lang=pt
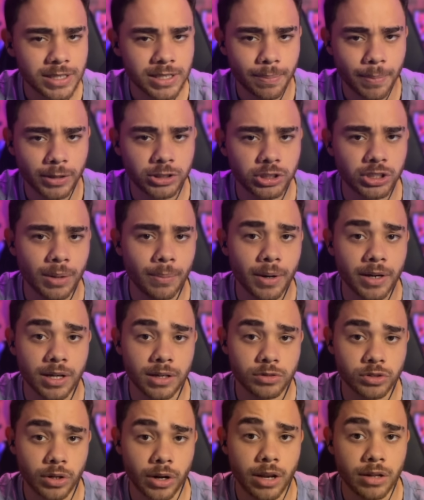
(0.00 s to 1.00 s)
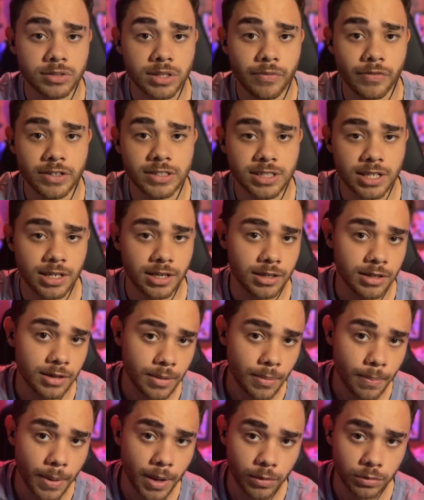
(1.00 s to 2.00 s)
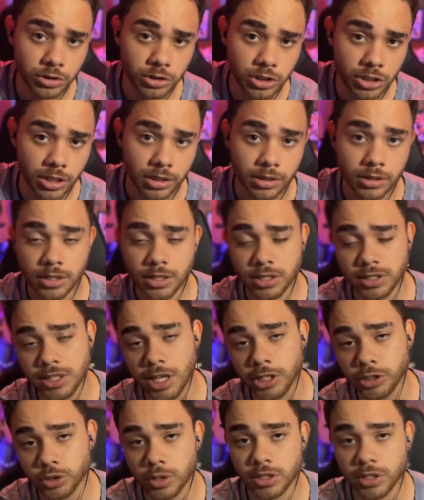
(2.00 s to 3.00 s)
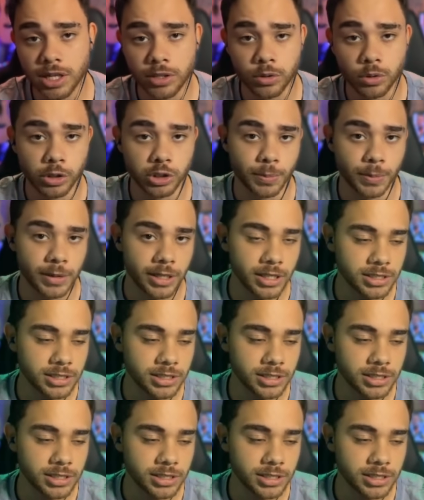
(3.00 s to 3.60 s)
mas a partir de amanhã os horários devem ser meio-dia e 7 horas da noite,